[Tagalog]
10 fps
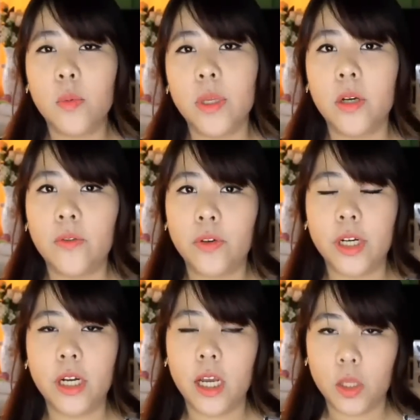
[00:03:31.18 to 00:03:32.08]
So without
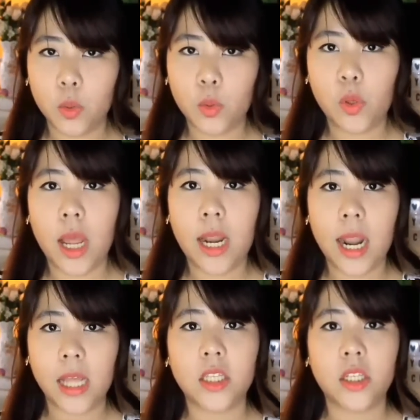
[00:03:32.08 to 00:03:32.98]
further ado,
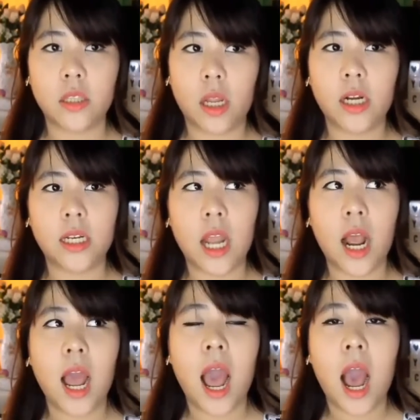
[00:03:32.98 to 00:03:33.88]
let's start
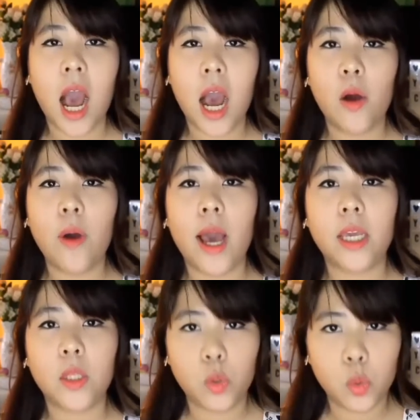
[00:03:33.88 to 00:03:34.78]
ng how
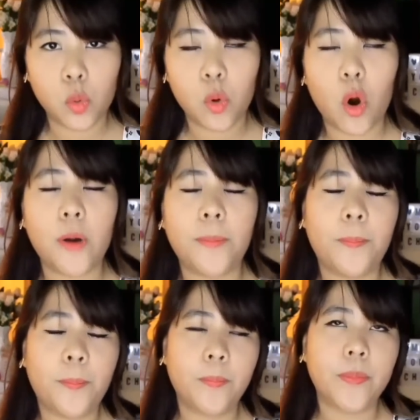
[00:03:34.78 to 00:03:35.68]
I do or
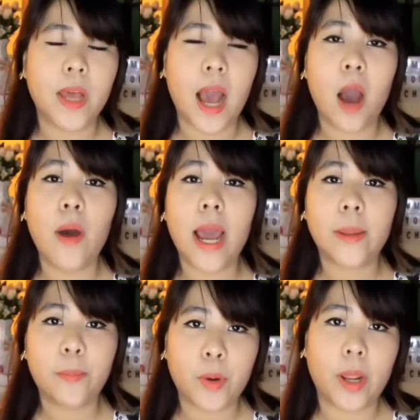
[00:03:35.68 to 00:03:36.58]
how
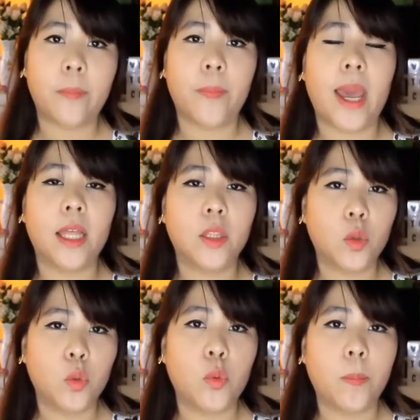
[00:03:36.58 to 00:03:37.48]
I prep
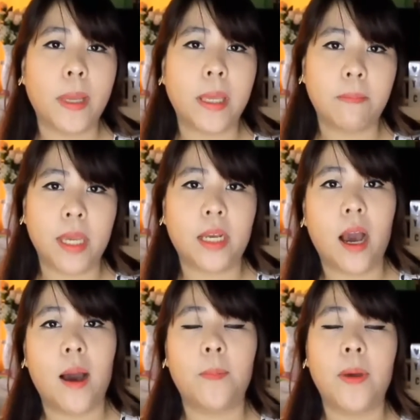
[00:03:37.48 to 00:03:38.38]
and do my
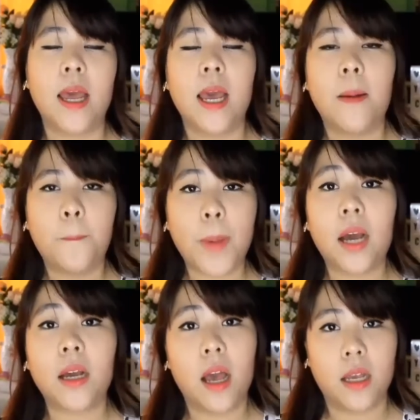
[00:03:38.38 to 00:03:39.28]
makeup
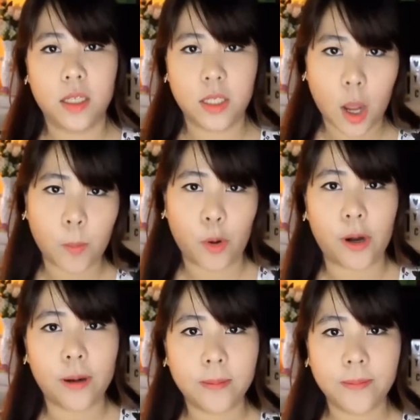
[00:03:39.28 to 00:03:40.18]
pag
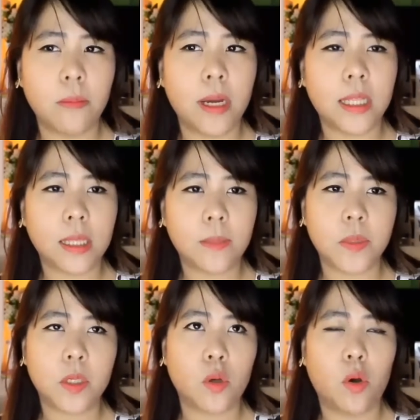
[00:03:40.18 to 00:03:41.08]
summer. Yung mga
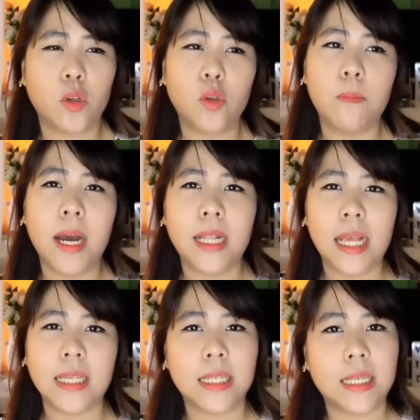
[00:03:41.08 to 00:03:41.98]
tips ko, yung
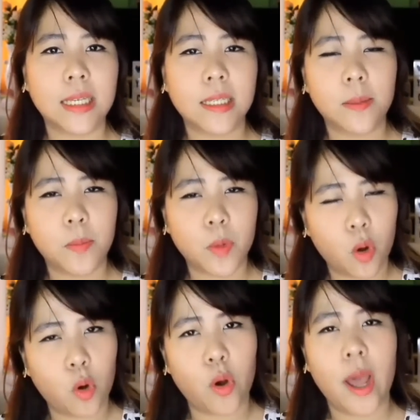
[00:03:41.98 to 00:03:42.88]
mga nasa isip
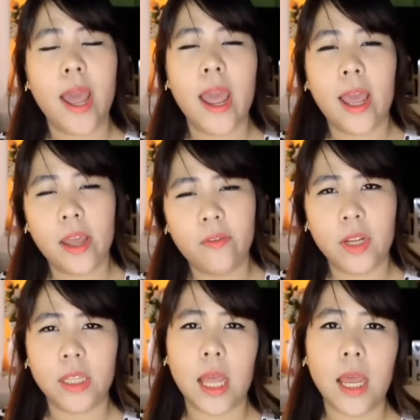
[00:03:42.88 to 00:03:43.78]
ko
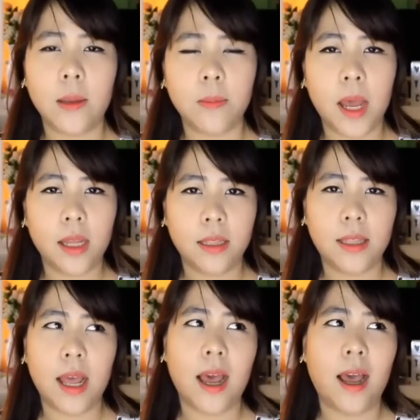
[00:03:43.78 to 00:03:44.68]
every time
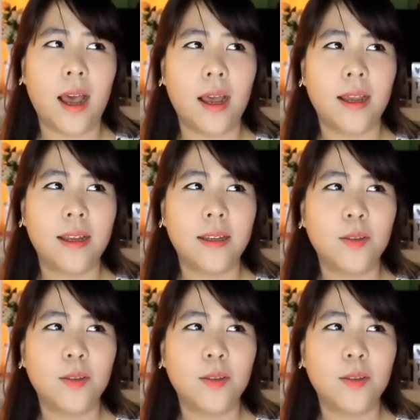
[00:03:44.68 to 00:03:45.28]
na